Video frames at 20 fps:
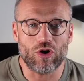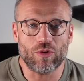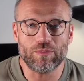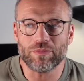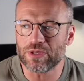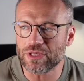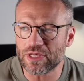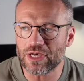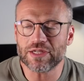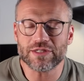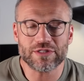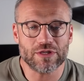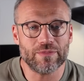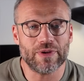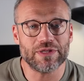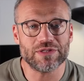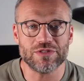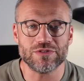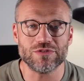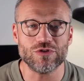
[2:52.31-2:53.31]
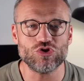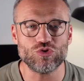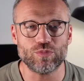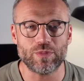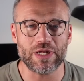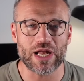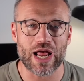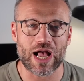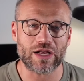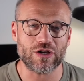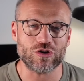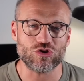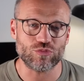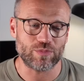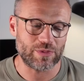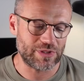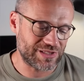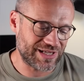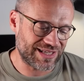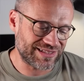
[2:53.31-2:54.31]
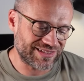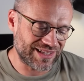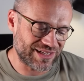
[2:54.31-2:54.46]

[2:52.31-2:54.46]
ob irgendjemand dieses Spiel angespielt hat.